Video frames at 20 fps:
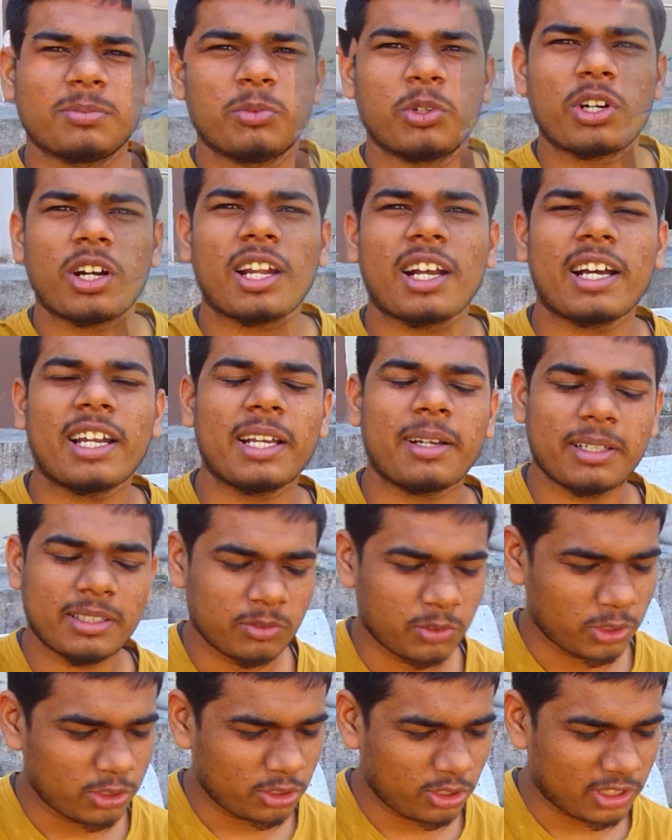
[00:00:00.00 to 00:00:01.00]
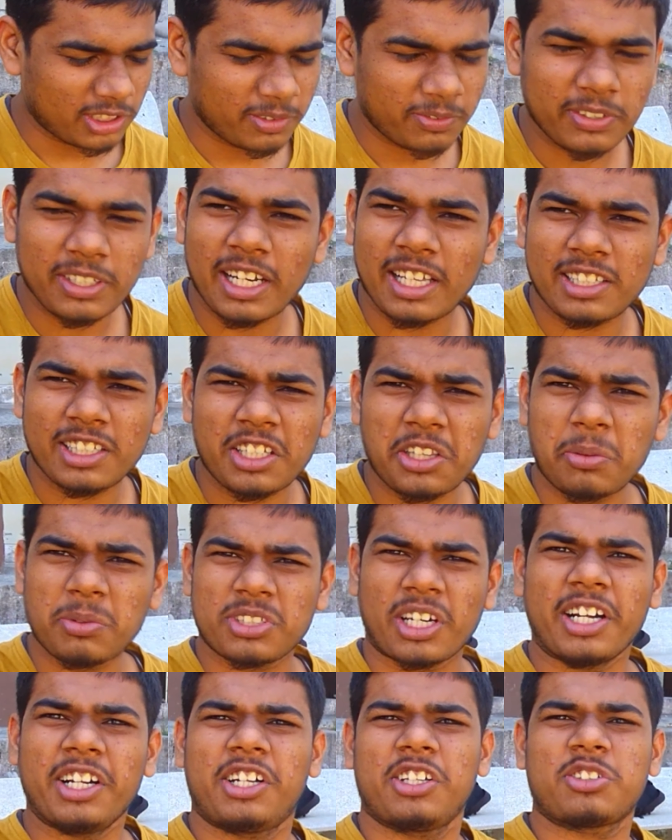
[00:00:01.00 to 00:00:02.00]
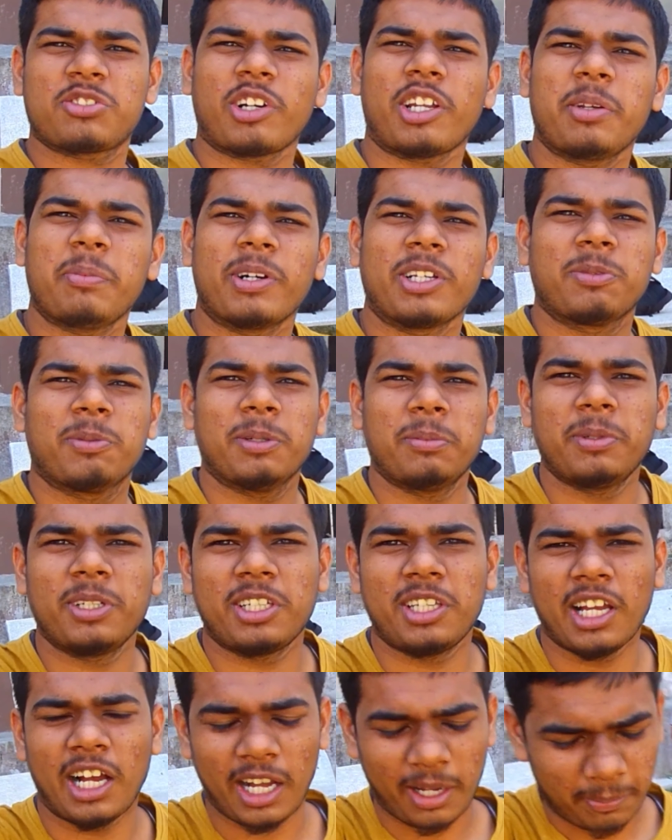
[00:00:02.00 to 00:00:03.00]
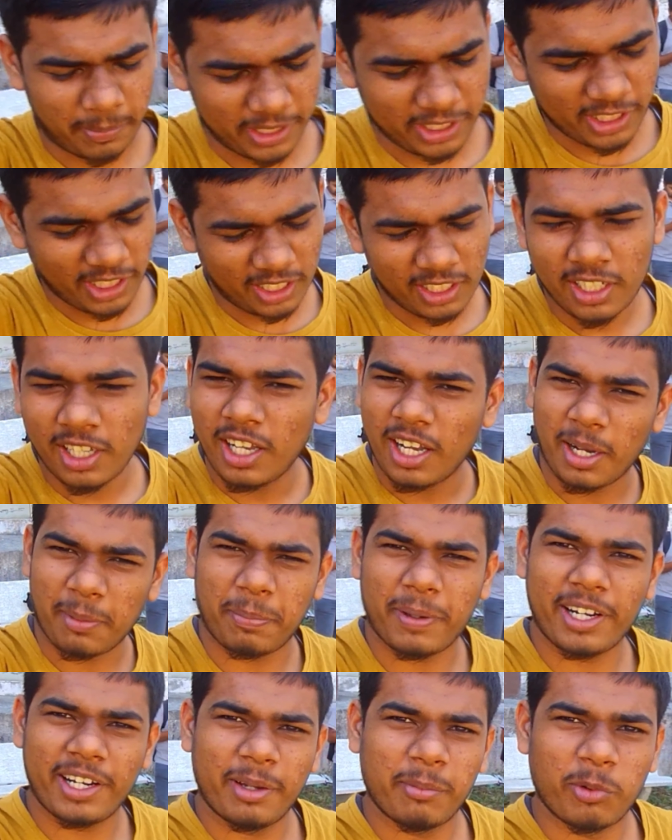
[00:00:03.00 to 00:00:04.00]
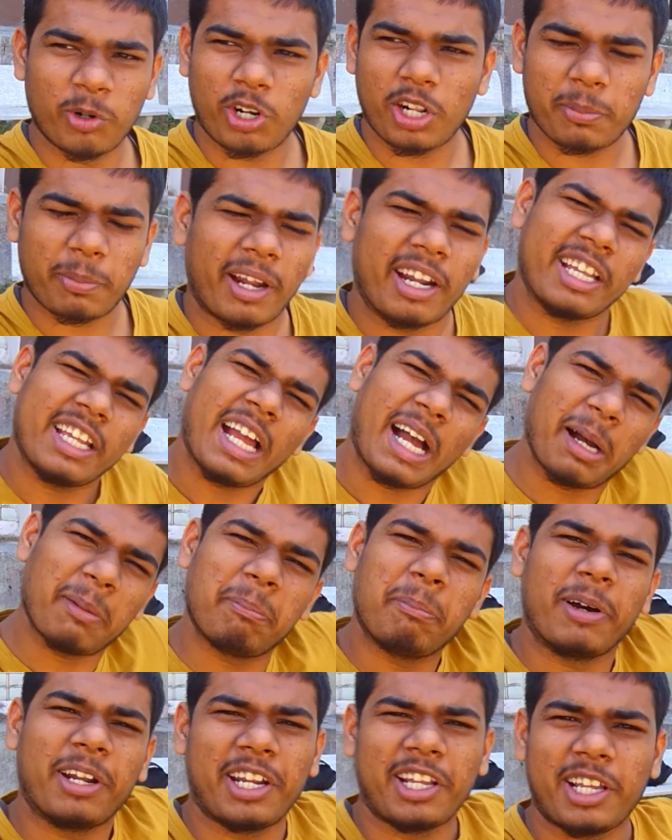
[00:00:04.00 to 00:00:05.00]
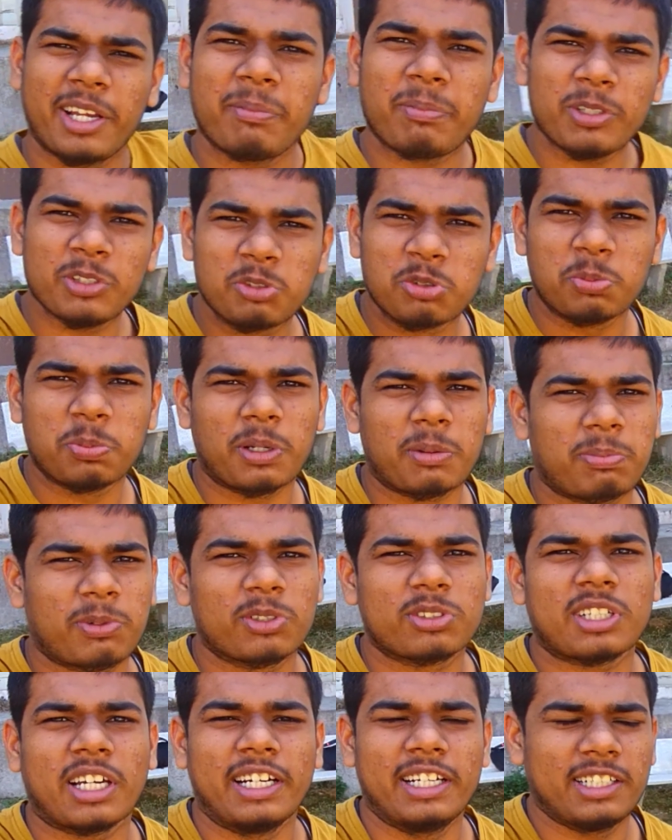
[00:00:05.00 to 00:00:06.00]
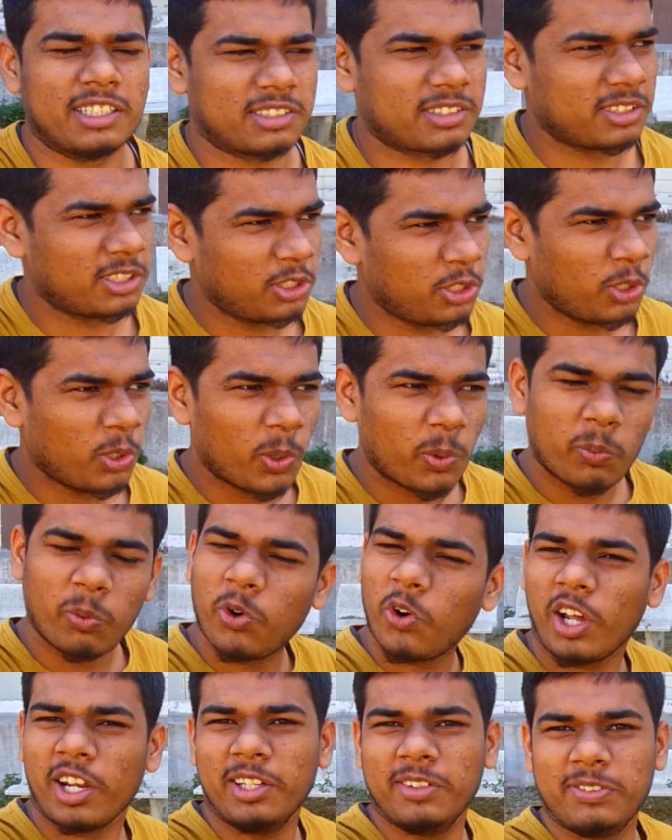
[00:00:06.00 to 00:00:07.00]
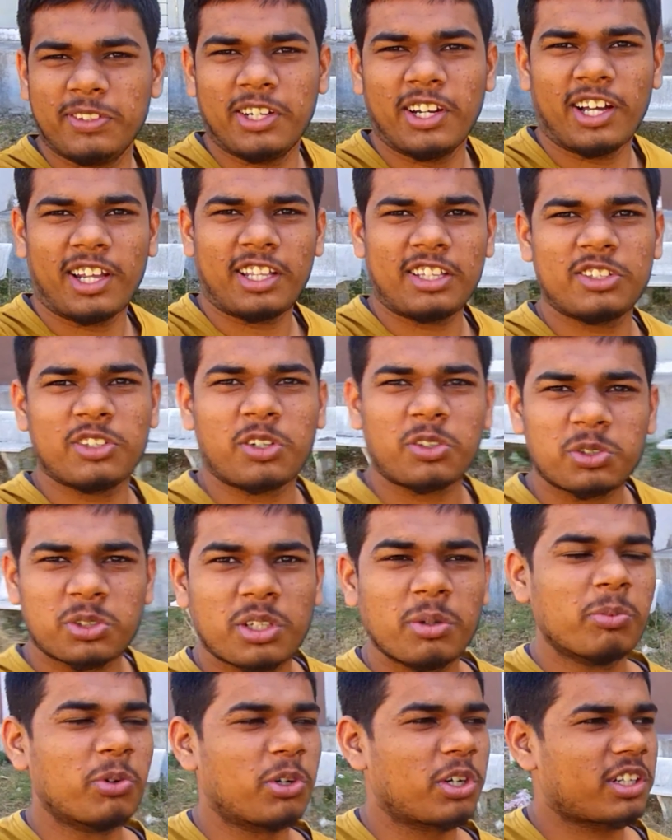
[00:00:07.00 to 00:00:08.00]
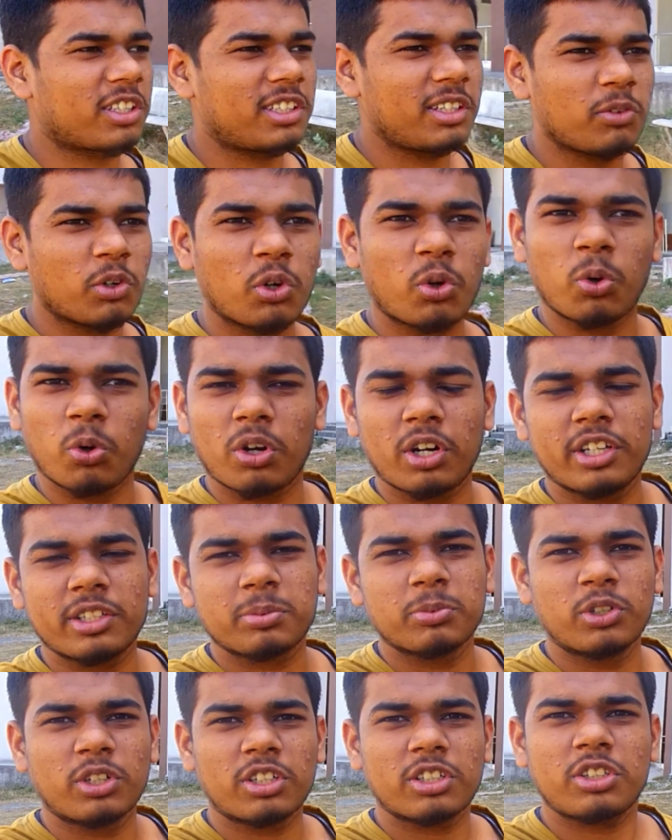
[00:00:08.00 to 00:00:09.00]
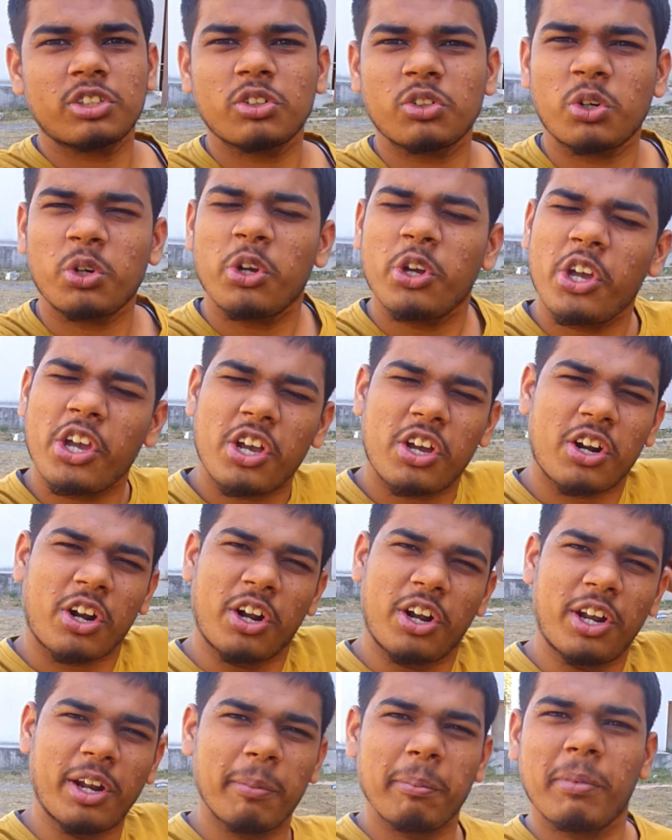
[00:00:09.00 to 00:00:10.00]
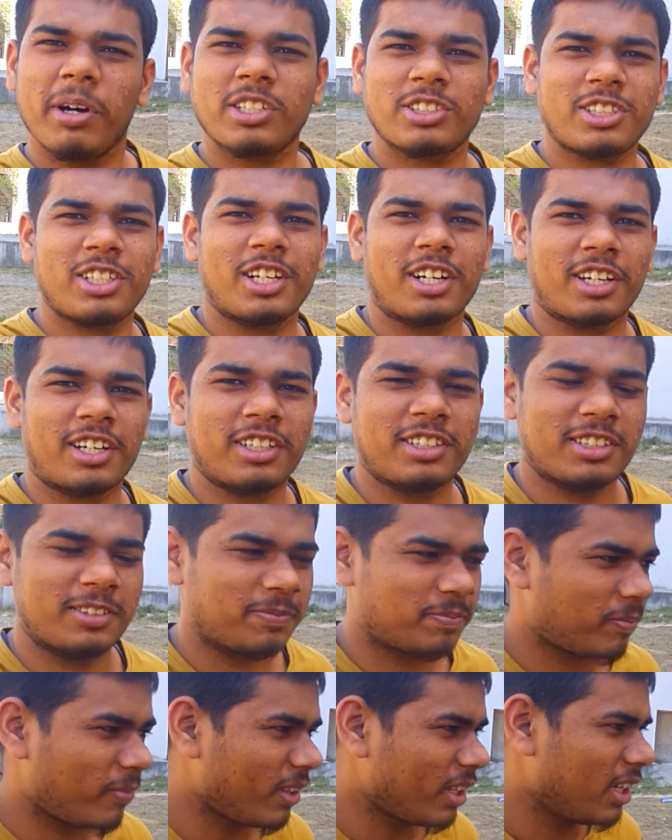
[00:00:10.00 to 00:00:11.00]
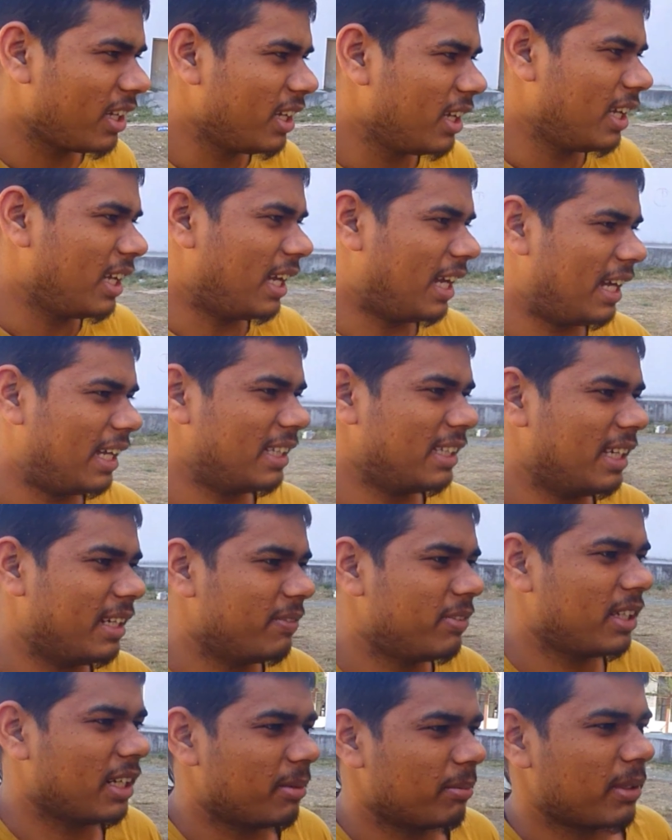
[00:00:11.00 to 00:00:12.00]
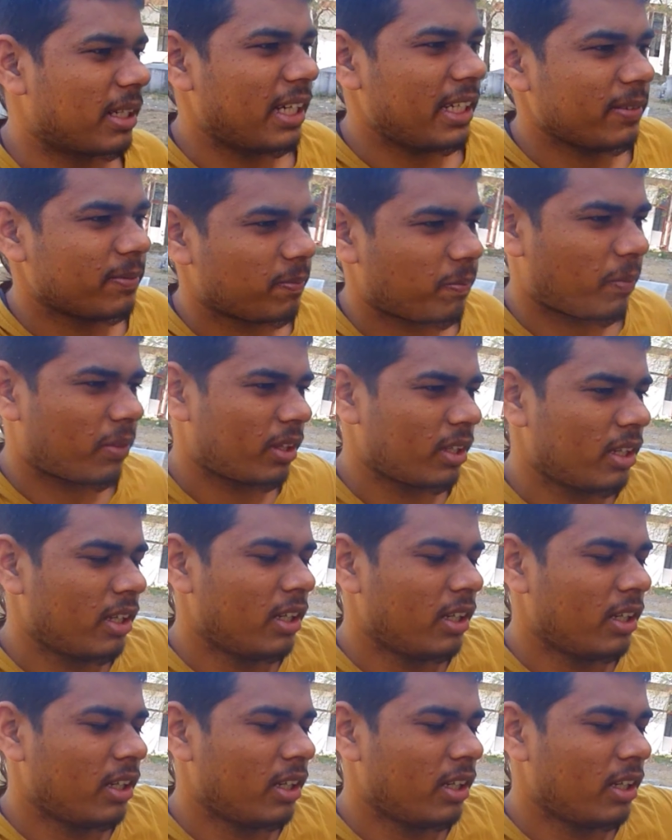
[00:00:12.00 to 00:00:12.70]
और मोटर लगाने के बाद वो जो ऐसी फील आती एकदम साइंटिस्ट वाली बचपन में कि हाँ भैया अपन ने मोटर पाए अब बनेंगे अपन सुपर प्रो साइंटिस्ट वो वाली फील आ रही थी और उसकी मोटर थी वो कोरलेस मोटर थी तो एक नंबर सी लग रही थी एंड देन फिर हम गए